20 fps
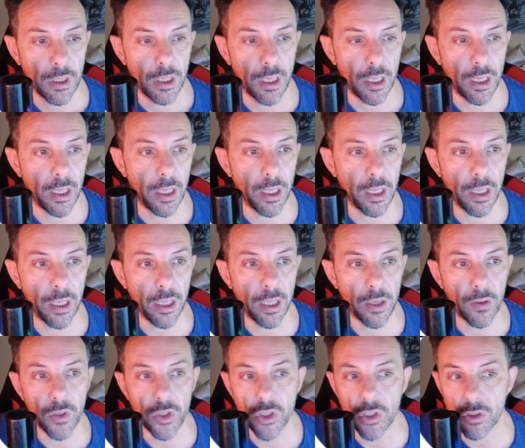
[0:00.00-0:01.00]
Eh,
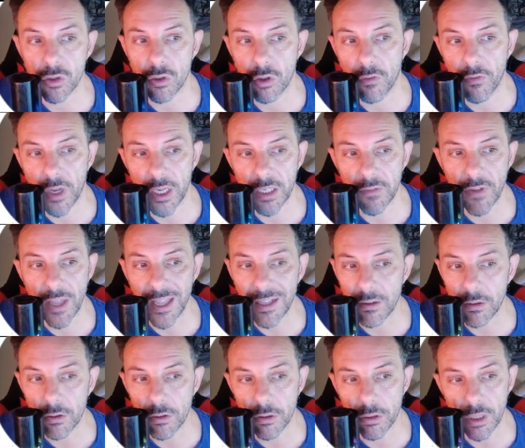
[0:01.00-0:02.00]
qui ci sono i vari
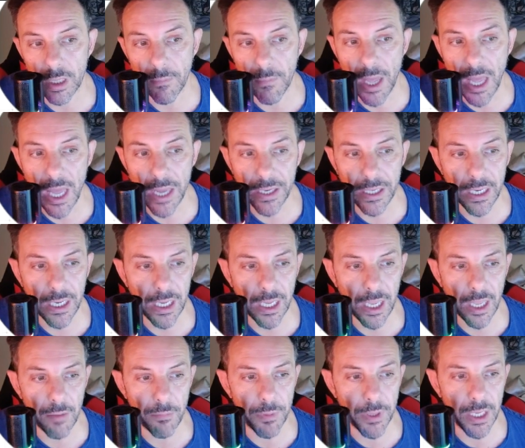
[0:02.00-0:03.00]
vendor, le
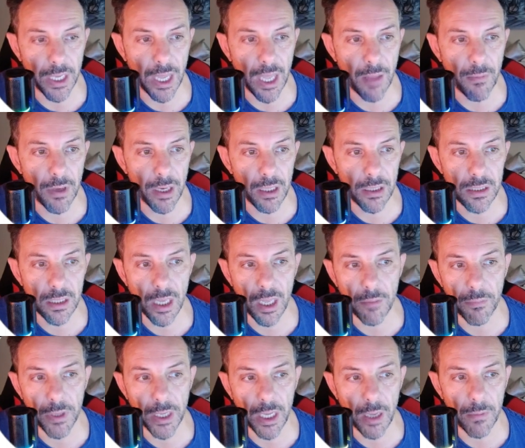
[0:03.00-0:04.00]
marche, IP camera,
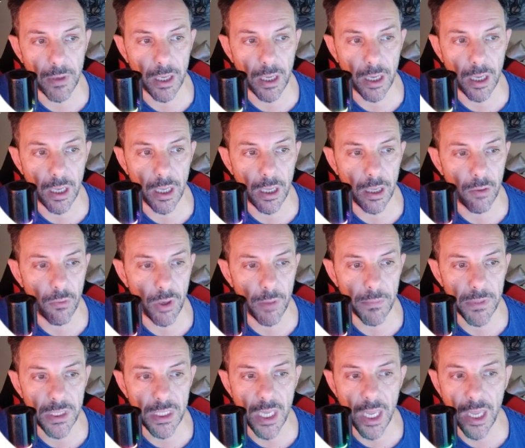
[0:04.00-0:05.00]
IP camera eh, web
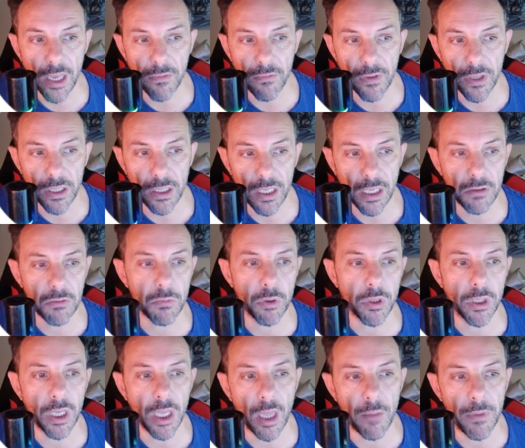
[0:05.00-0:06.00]
server,
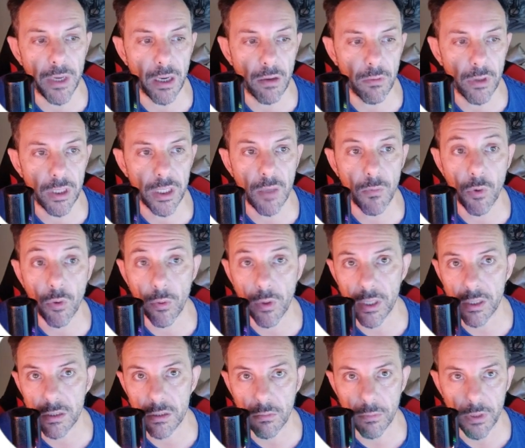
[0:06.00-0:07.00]
network camera. Guardiamo
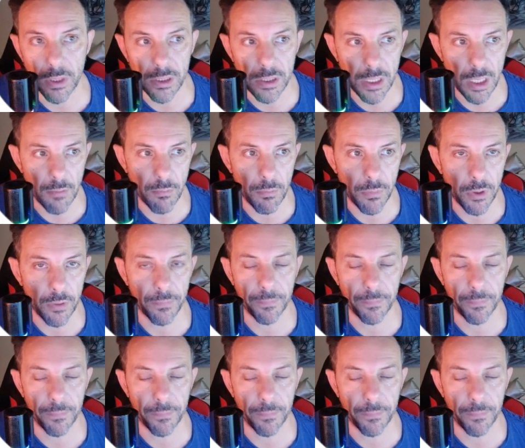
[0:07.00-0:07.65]
questo per esempio.